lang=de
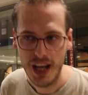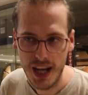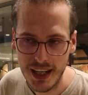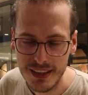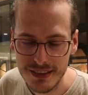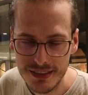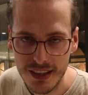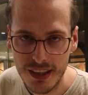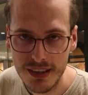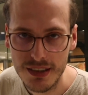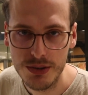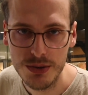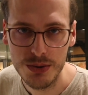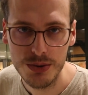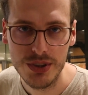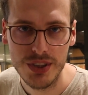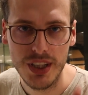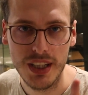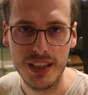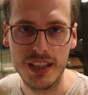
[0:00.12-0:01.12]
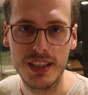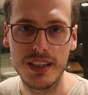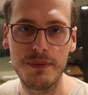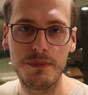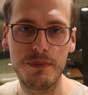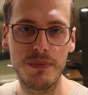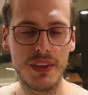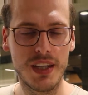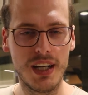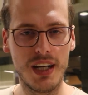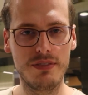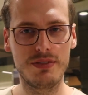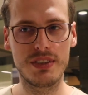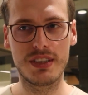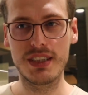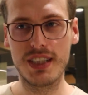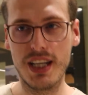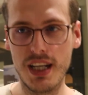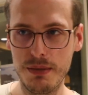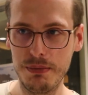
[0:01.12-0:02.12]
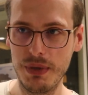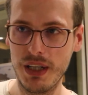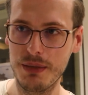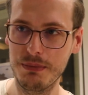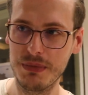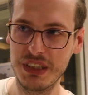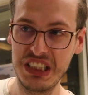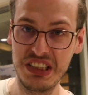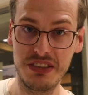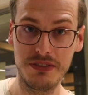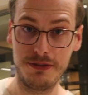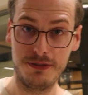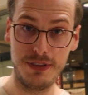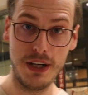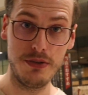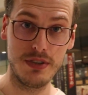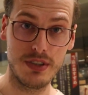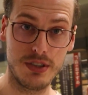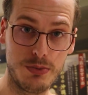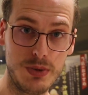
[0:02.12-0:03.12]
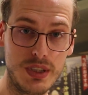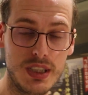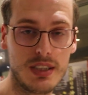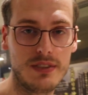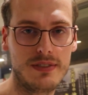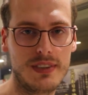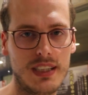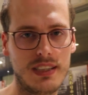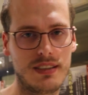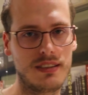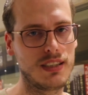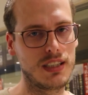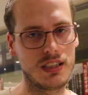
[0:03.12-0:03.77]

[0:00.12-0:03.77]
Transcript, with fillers: Ein Tag in Osaka. Ja, wir sind gerade beim riesen Ferris Wheel gewesen.